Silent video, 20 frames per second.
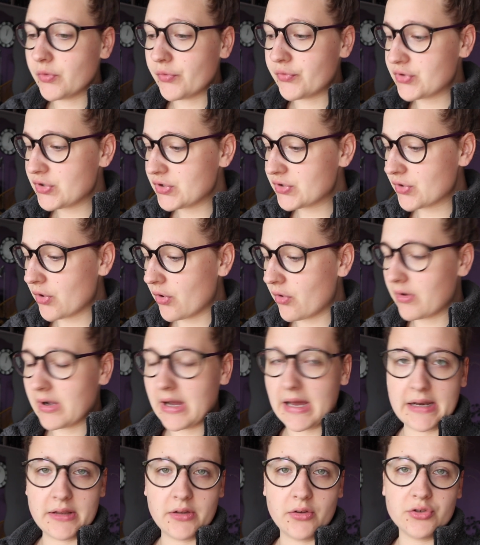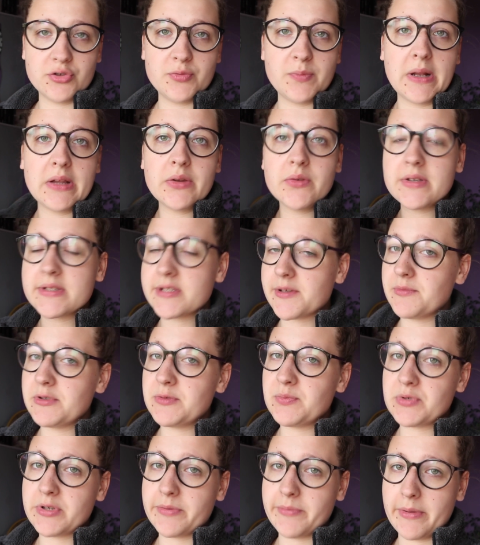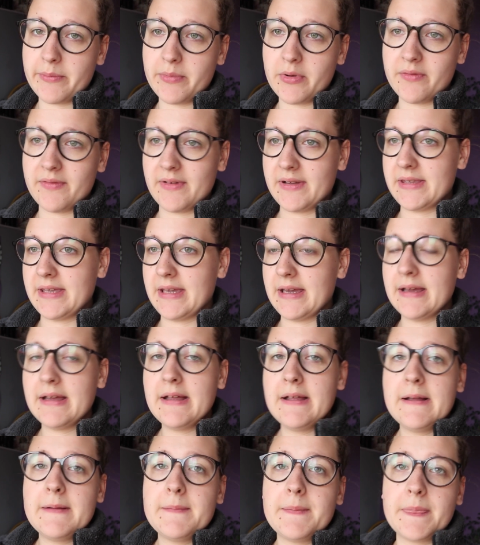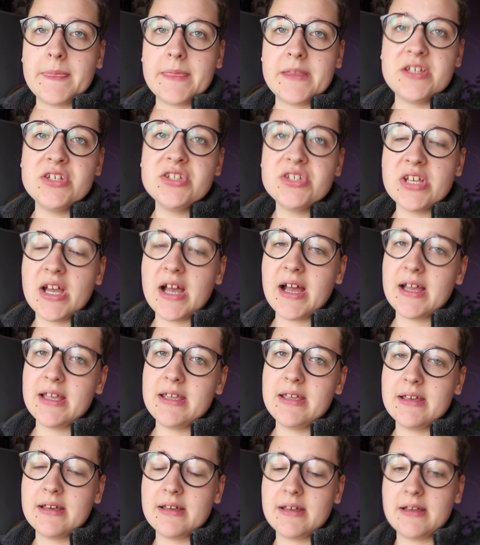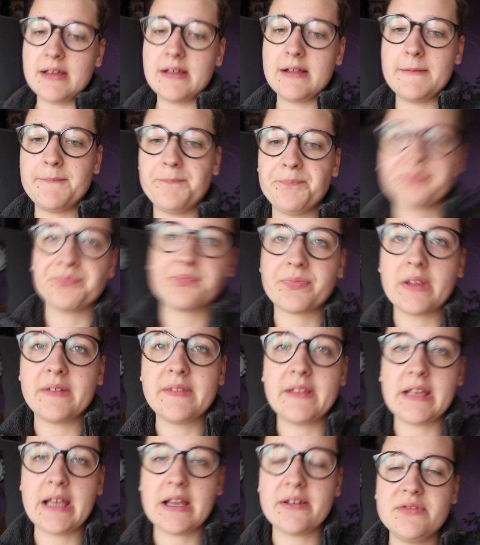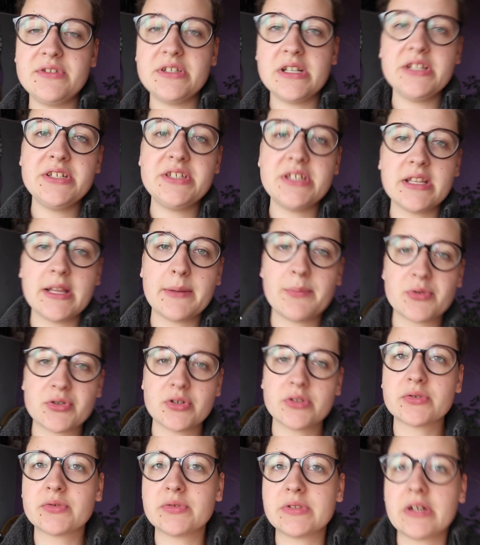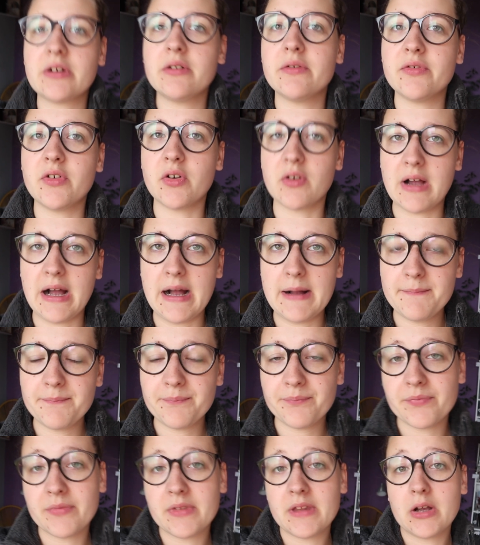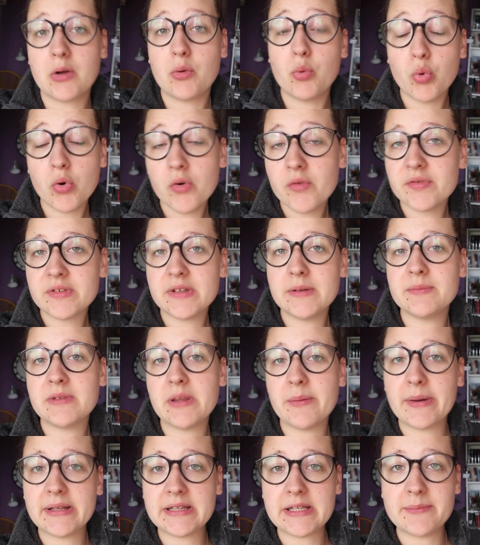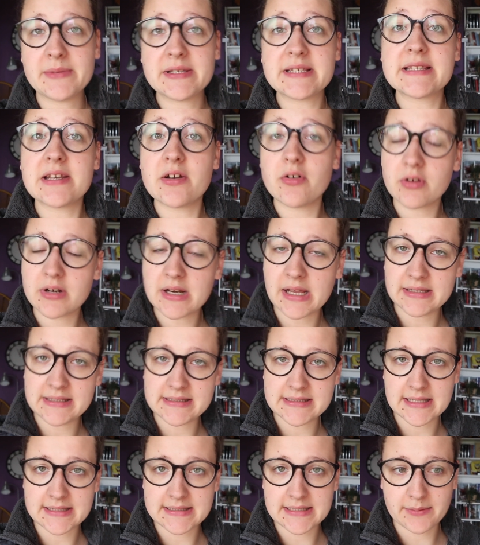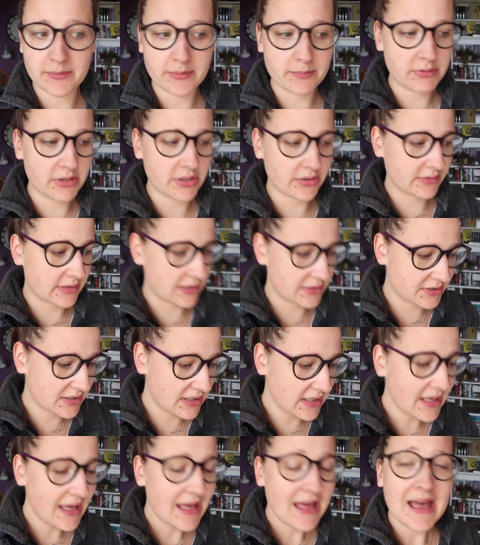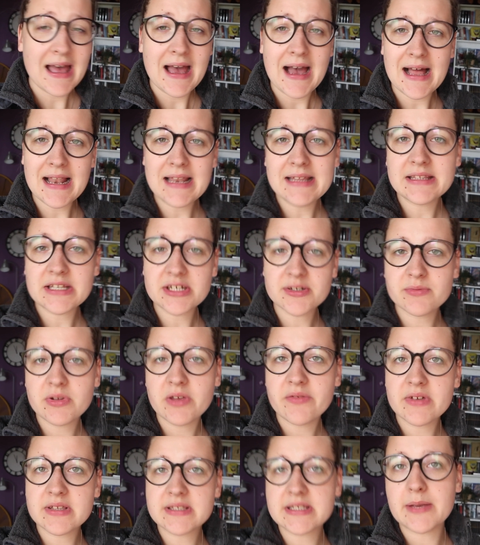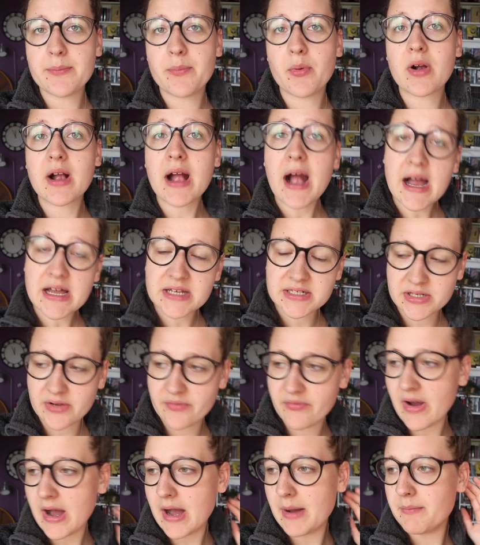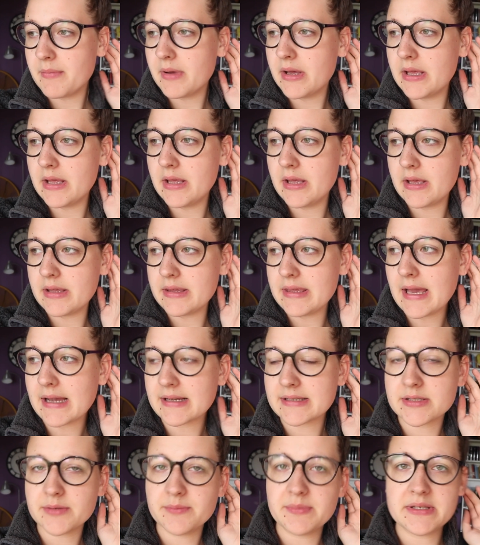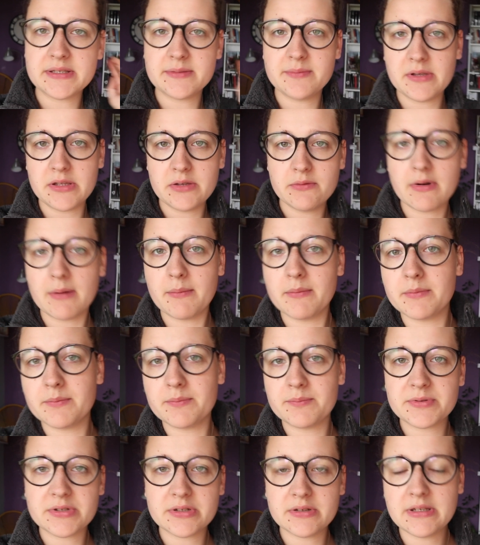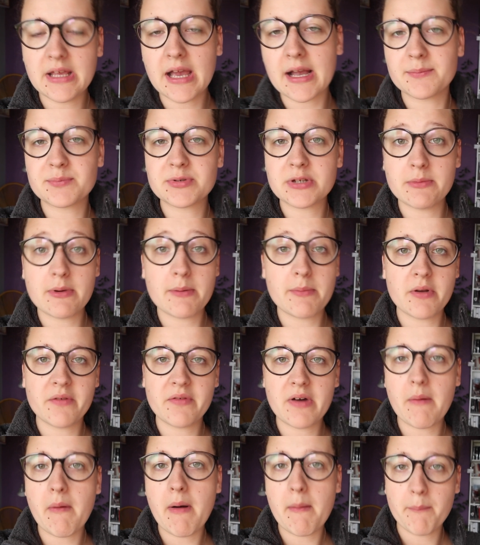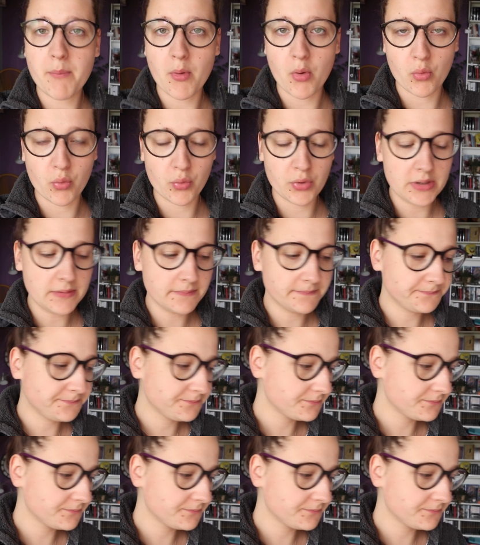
tu wszystko ogarnąć, planuję zrobić przemeblowanie. Dzisiaj, e, tak jak widzieliście na początku tego vloga, głównym tematem jest reorganizacja biblioteczki, ale też mniej więcej pokażę Wam, e, jak sobie zmieniłam, jak przemeblowałam pokój.